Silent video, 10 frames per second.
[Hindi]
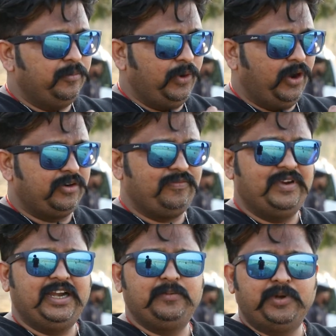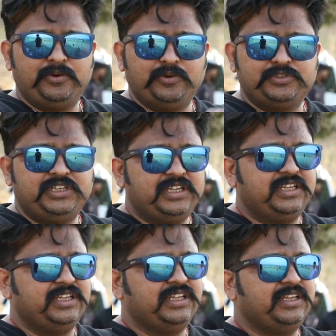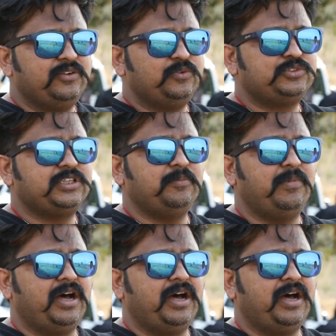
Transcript: प्लॉट फ्लैट बंगलो दिए उसके